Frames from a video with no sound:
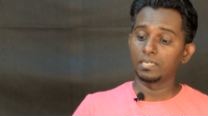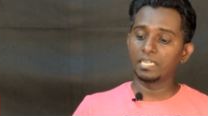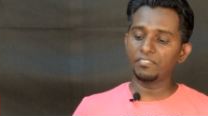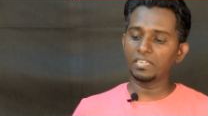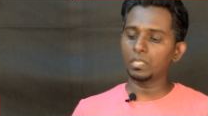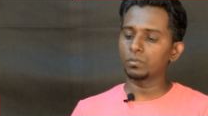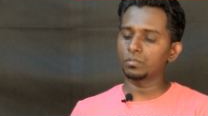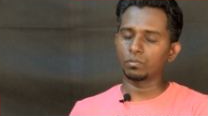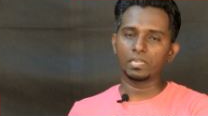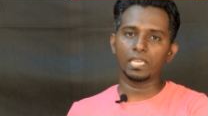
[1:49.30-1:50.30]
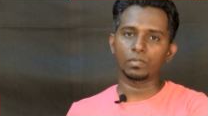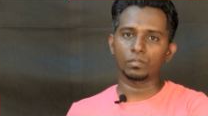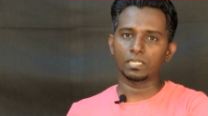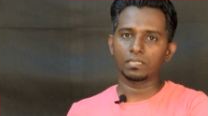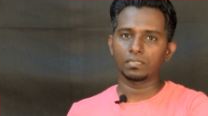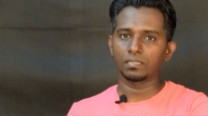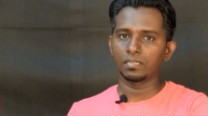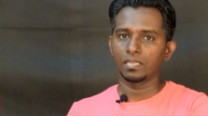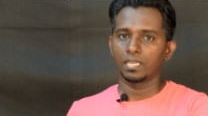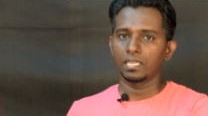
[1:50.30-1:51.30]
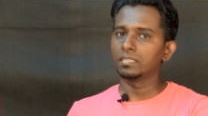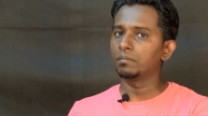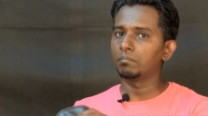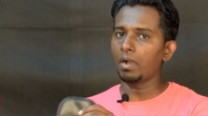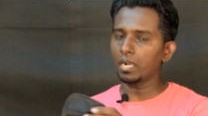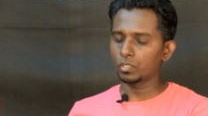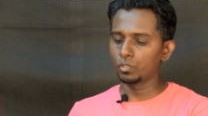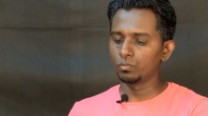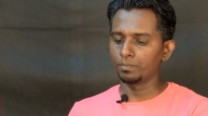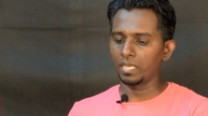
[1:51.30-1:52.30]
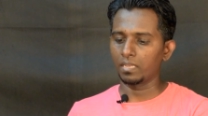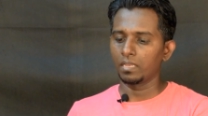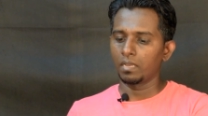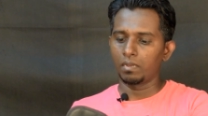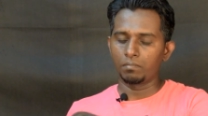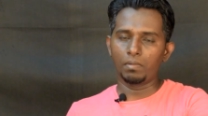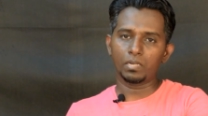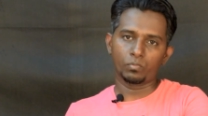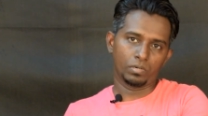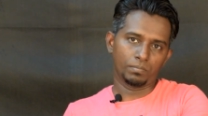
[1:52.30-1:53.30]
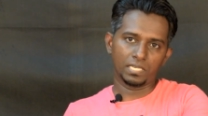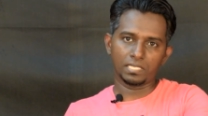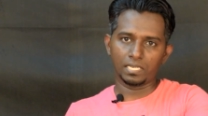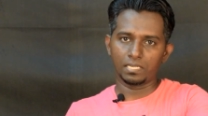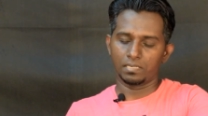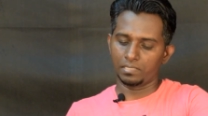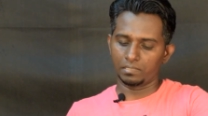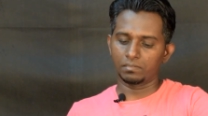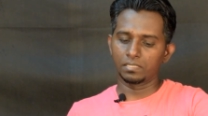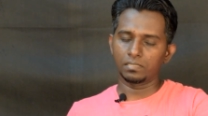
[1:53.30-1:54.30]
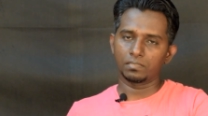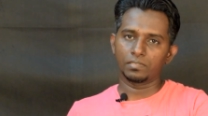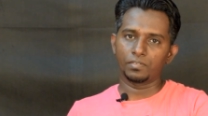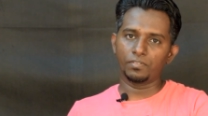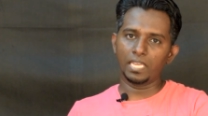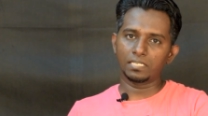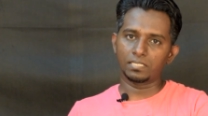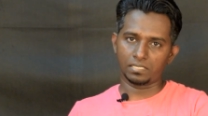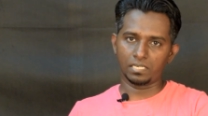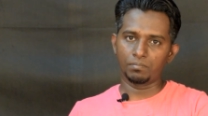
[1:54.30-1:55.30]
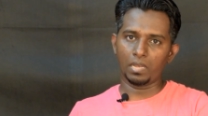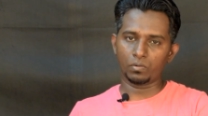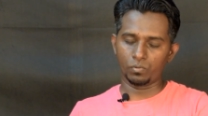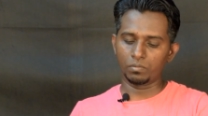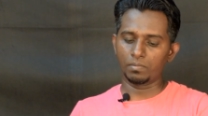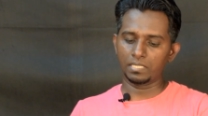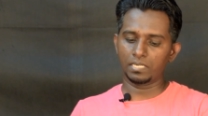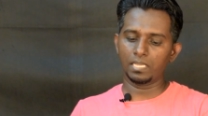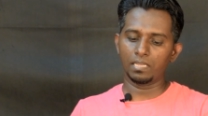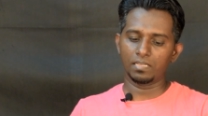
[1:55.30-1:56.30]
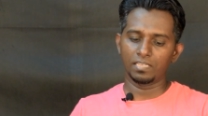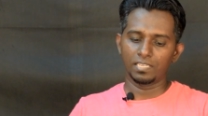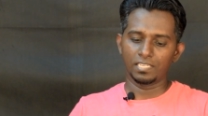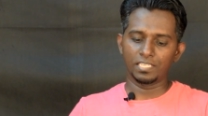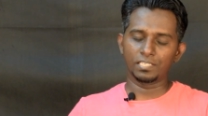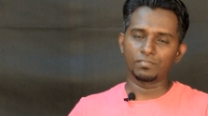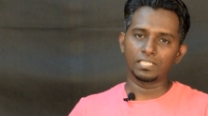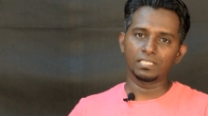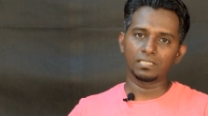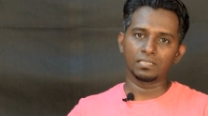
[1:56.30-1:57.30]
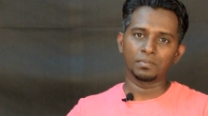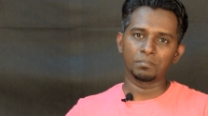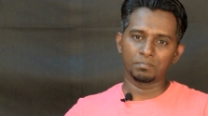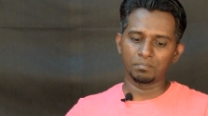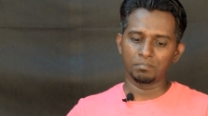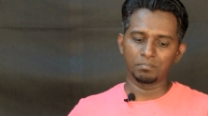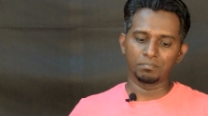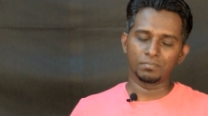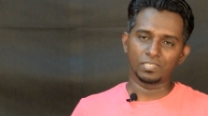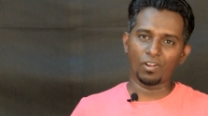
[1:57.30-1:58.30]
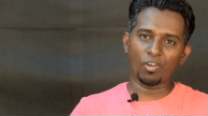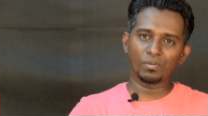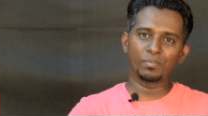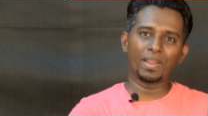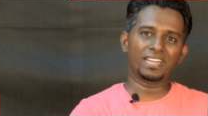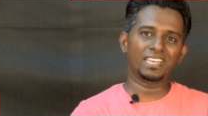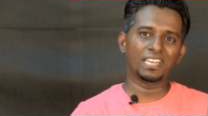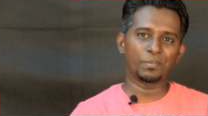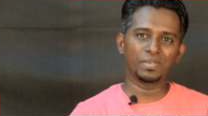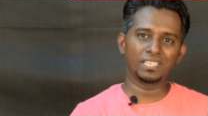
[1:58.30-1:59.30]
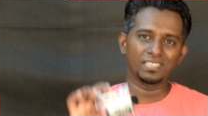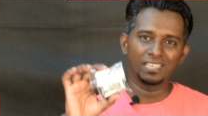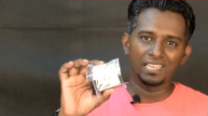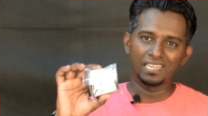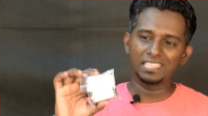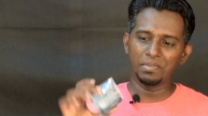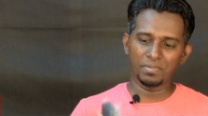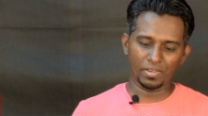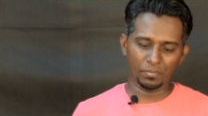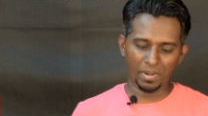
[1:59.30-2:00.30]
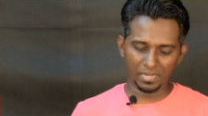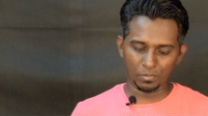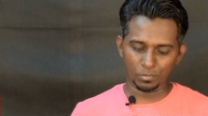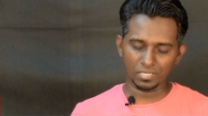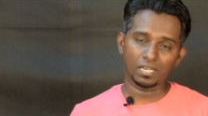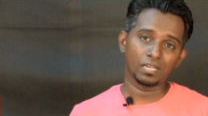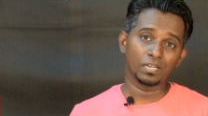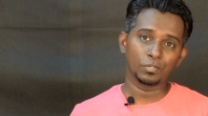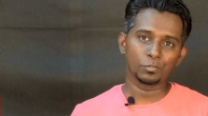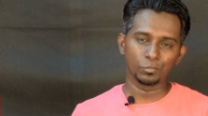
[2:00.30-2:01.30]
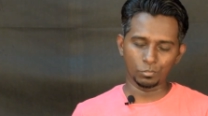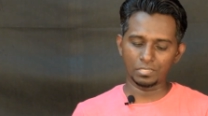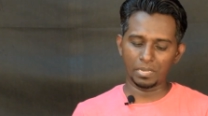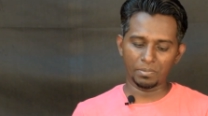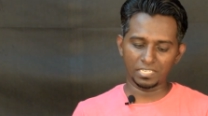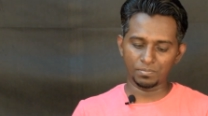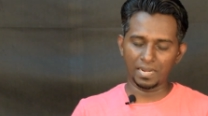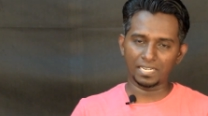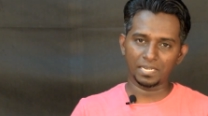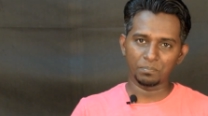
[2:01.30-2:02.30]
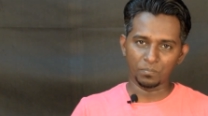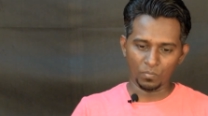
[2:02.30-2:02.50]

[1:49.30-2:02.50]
டெஃபினட்டாக ஒன்று சொல்லி ஆகணுங்க இந்த மார்க் டூவுமே மார்க் ஒன் மாதிரி அதாவது வி எயிட் சிக்ஸ்டி மார்க் ஒன் மாதிரியே இதுக்கு வந்து நார்மல் பேட்ரி இல்லாமல் லித்தியம் அயன் பேட்ரி கொடுத்துருக்காங்க டூ தௌசண்ட் எம்ஏஹெச் பேட்ரி